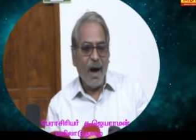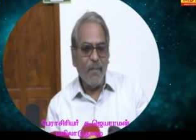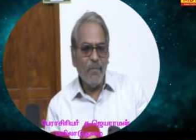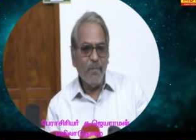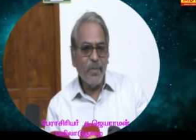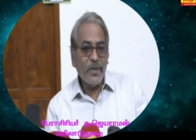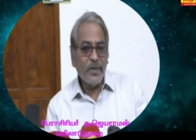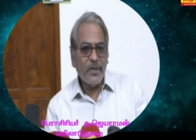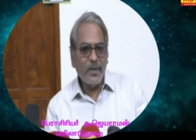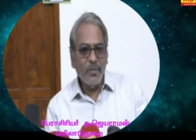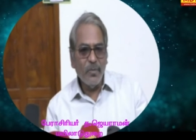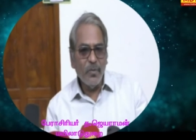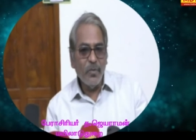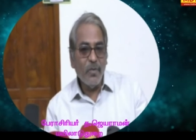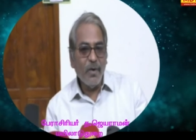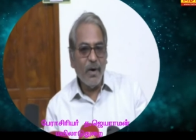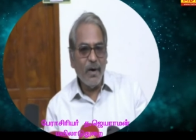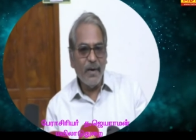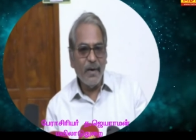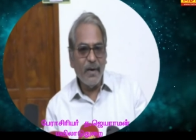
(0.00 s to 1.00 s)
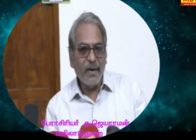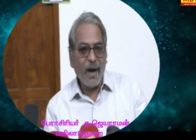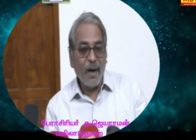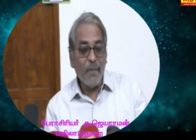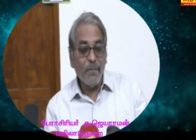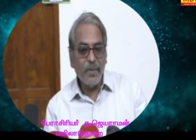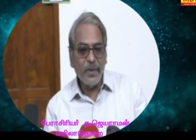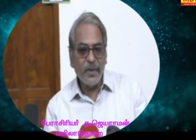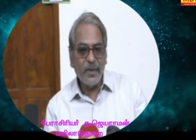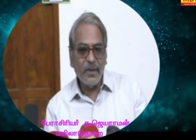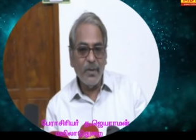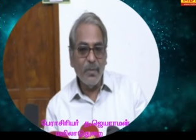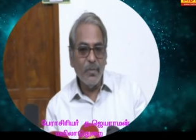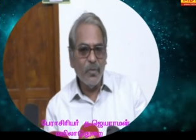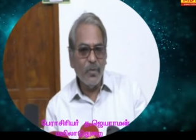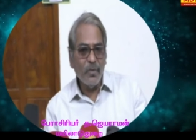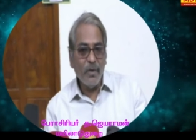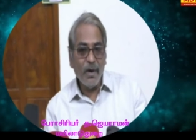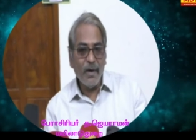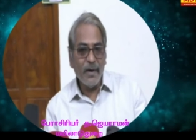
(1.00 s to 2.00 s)
ஐம்பத்தி மூவாய ஐம்பத்தி
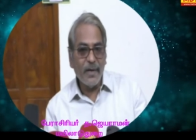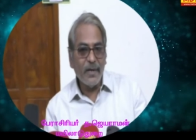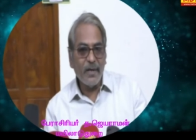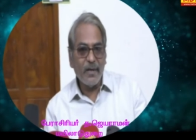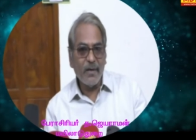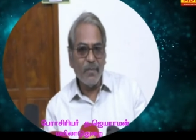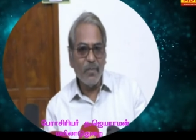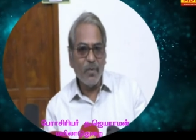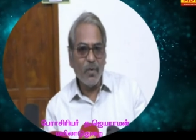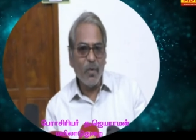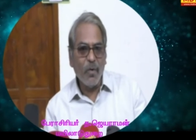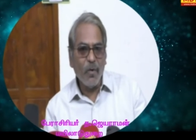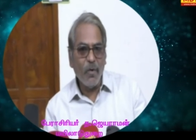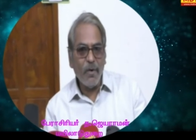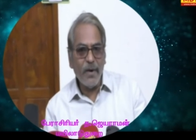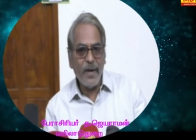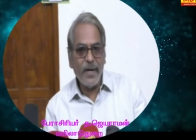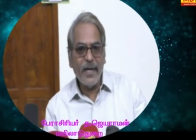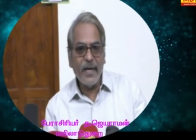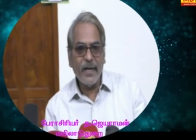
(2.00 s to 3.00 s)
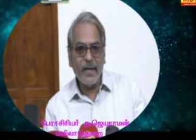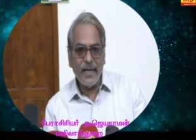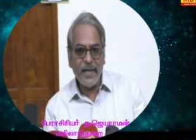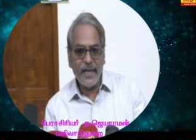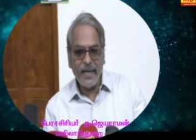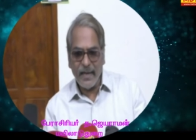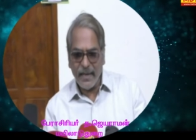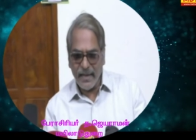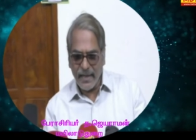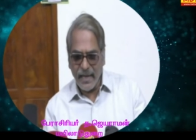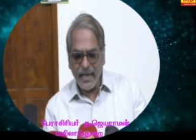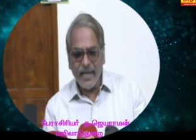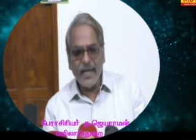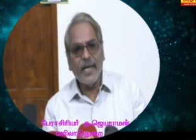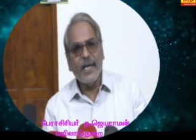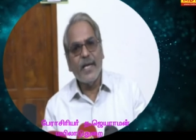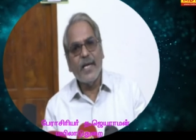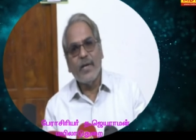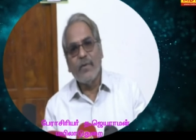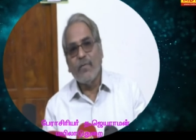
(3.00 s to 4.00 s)
மூவாயிரம் கோடிகளை
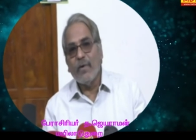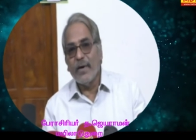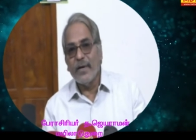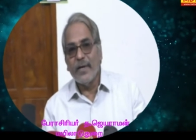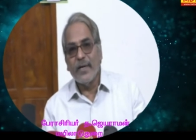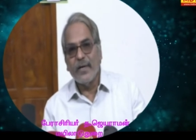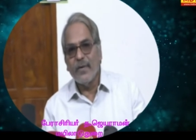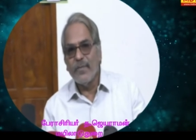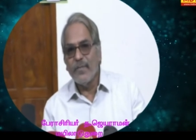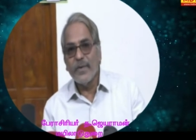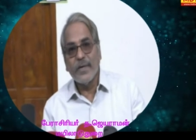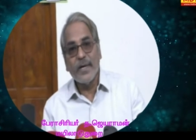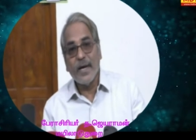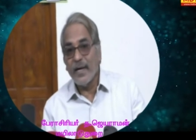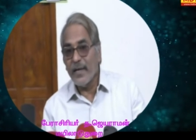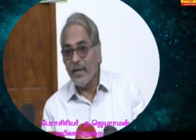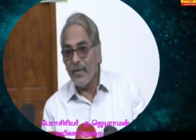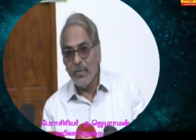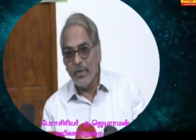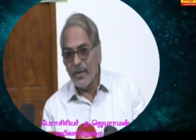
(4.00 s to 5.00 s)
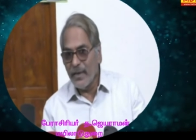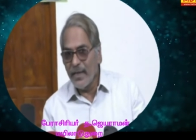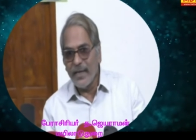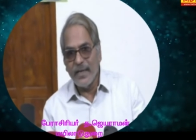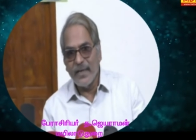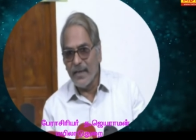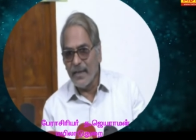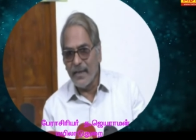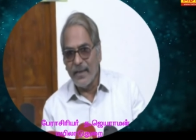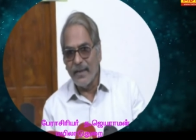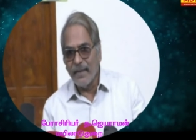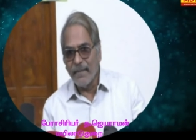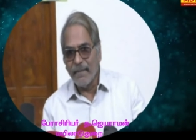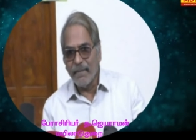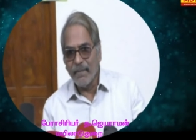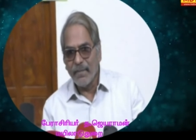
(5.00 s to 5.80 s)
எண்ணெய் எரிவாயு எடுப்புக்காக ஒதுக்கியிருக்குது